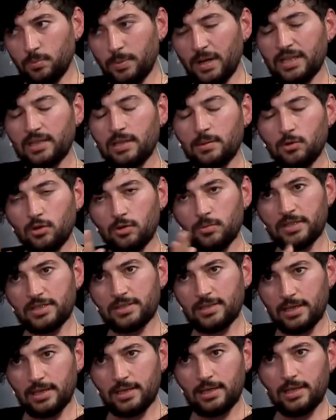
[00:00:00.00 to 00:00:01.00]
bu pandemi
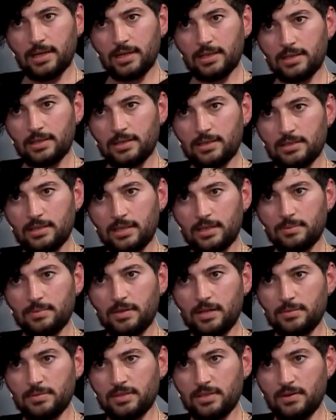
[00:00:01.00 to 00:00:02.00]
olmasa İran'da da
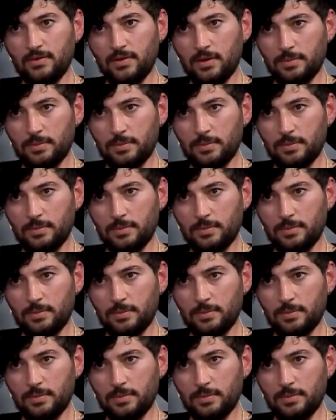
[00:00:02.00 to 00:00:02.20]
çekimlerimiz